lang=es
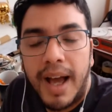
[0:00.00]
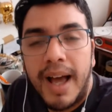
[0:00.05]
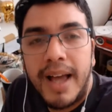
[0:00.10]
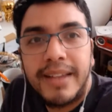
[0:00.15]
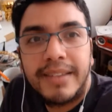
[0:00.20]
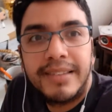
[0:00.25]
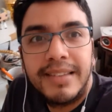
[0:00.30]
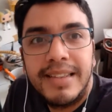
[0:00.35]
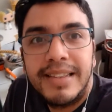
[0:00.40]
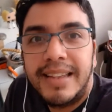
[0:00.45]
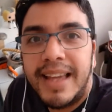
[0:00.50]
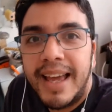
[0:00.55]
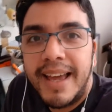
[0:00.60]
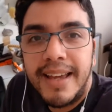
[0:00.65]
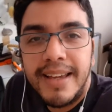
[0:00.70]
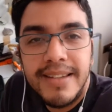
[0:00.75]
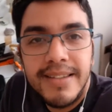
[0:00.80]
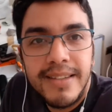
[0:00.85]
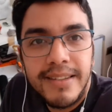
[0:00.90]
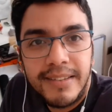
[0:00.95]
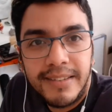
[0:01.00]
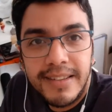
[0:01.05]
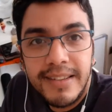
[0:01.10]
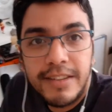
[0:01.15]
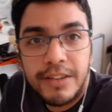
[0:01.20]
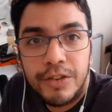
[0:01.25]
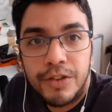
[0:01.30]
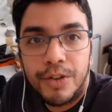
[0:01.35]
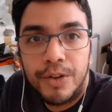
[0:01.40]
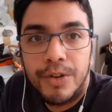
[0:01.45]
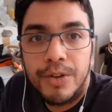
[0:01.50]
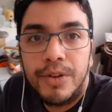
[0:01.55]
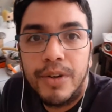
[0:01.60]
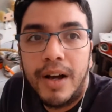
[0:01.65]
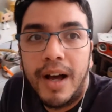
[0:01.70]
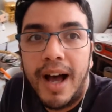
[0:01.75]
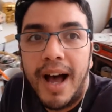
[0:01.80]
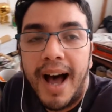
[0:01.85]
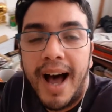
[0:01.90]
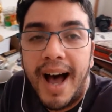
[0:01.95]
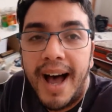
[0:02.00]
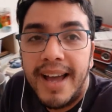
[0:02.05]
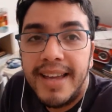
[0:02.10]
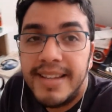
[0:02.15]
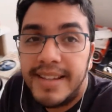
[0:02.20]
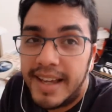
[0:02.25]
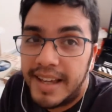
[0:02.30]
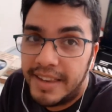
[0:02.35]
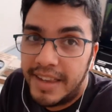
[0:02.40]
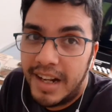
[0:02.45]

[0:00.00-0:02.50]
Así que, insisto, hay que